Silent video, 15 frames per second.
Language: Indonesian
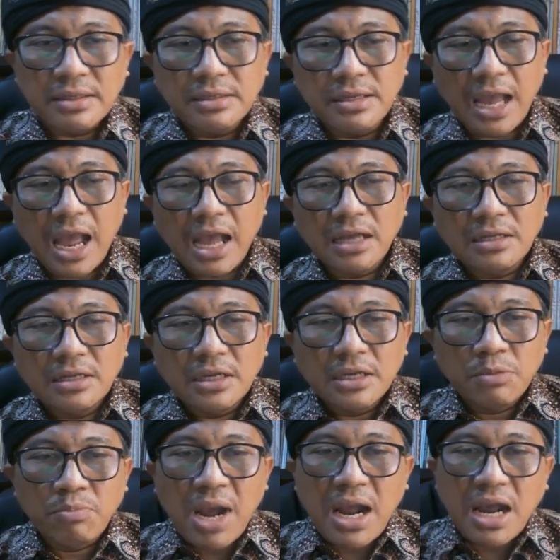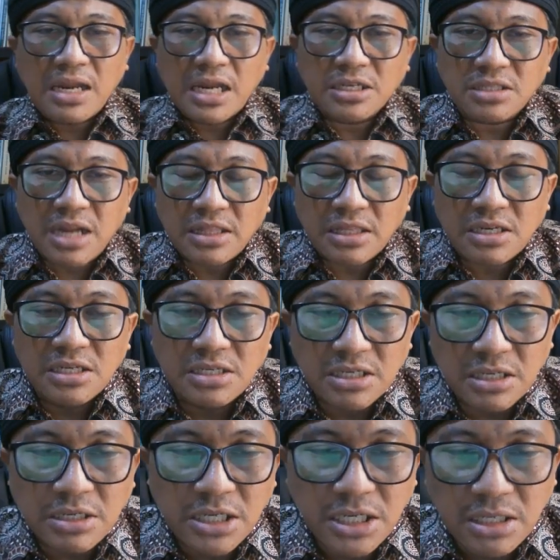Ya, makalah strategis
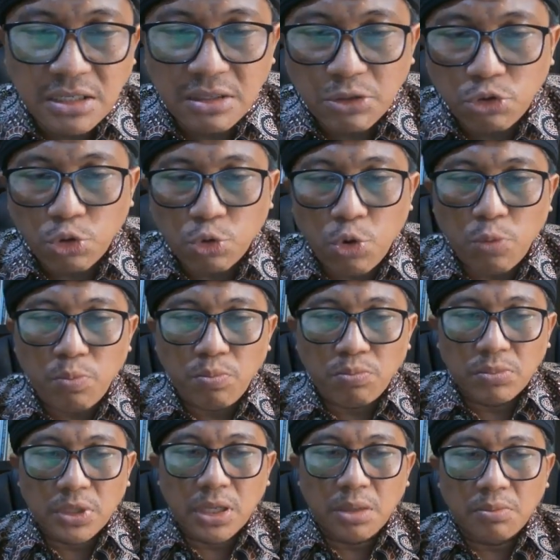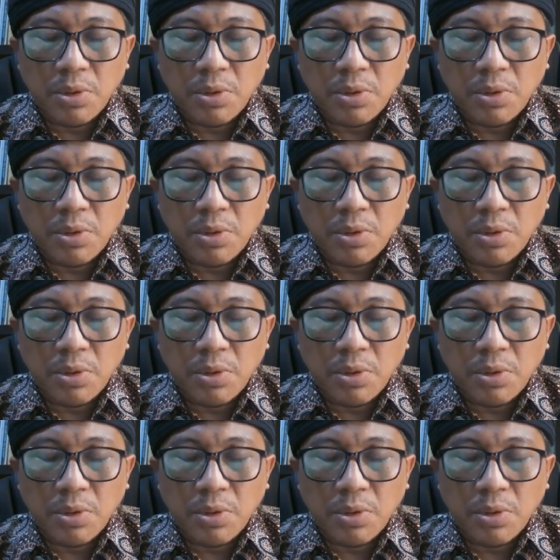ini cukup uh,